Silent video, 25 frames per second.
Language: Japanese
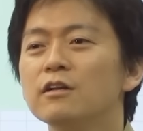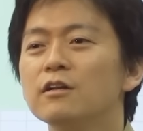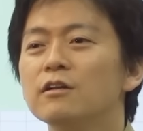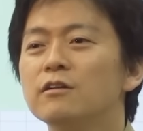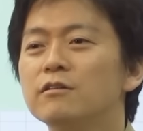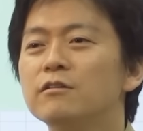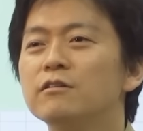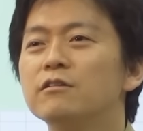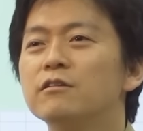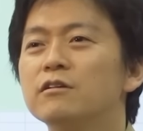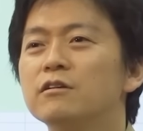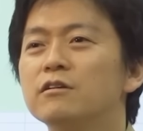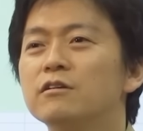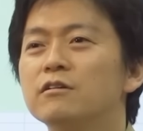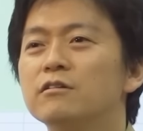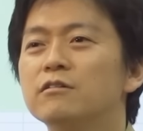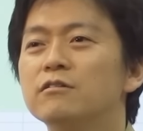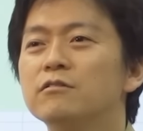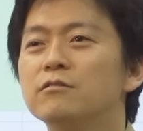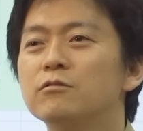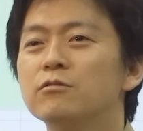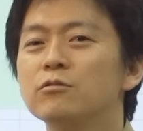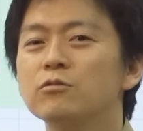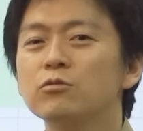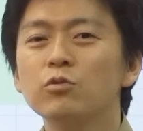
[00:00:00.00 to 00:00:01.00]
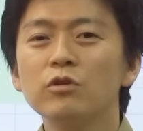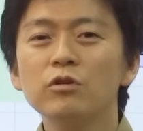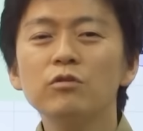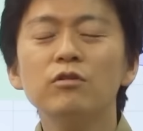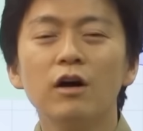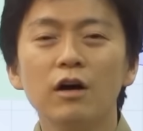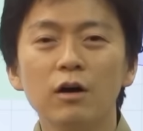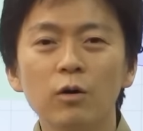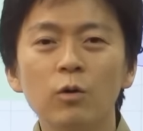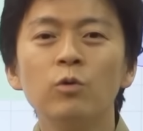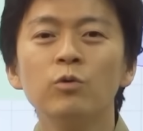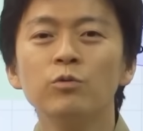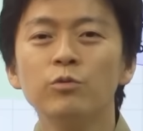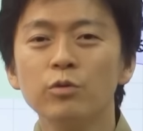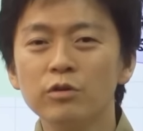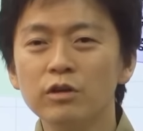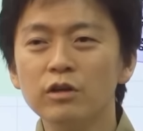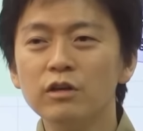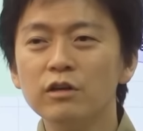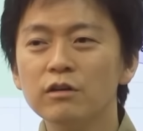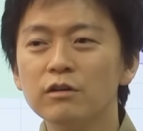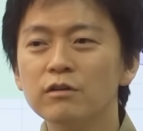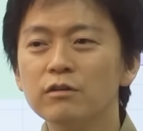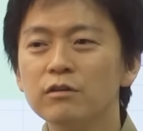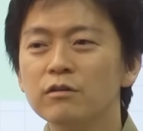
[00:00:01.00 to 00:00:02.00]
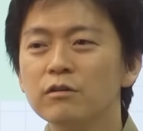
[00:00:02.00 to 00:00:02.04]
ね、それぐらい、本当に。